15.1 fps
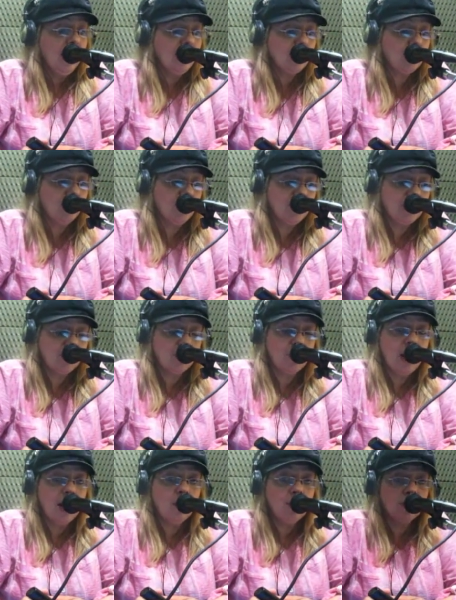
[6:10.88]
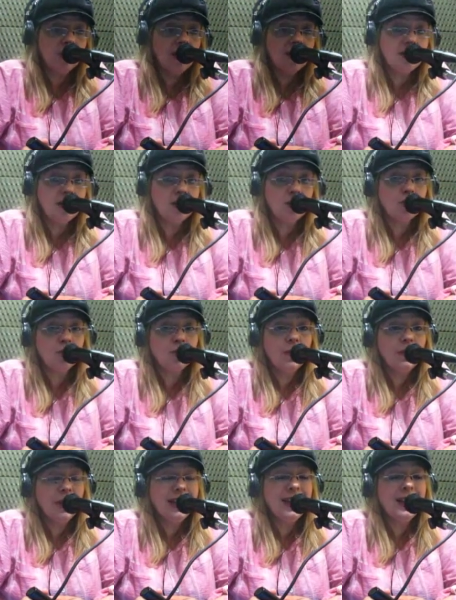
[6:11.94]
as coisas aconteceram de
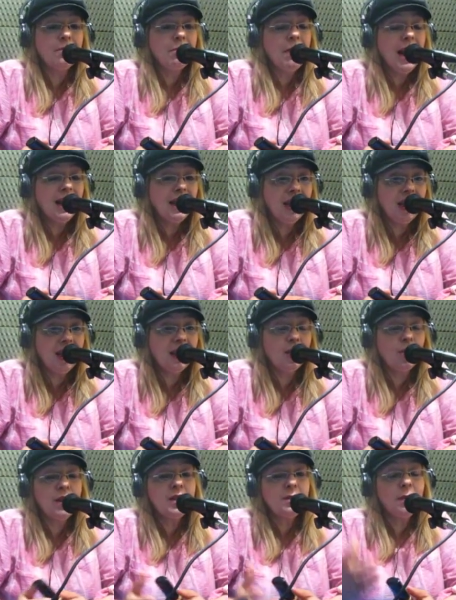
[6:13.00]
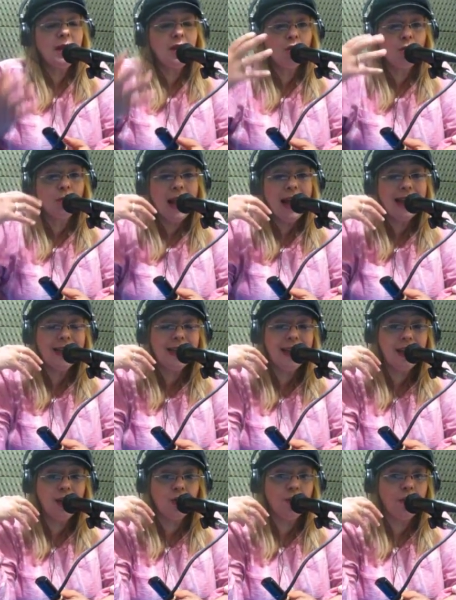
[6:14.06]
uma maneira maligna, um espírito
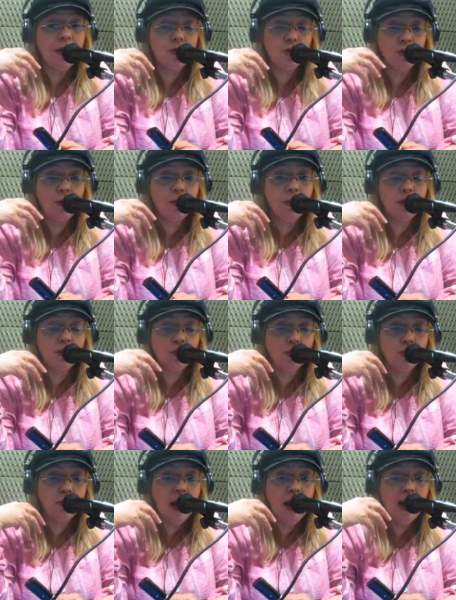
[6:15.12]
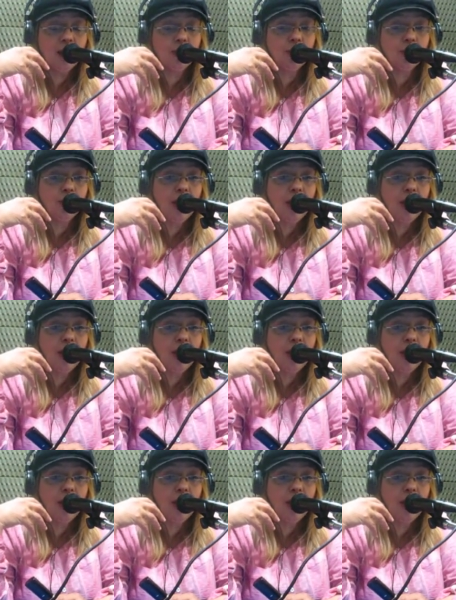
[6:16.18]
maligno passou a perturbá-lo,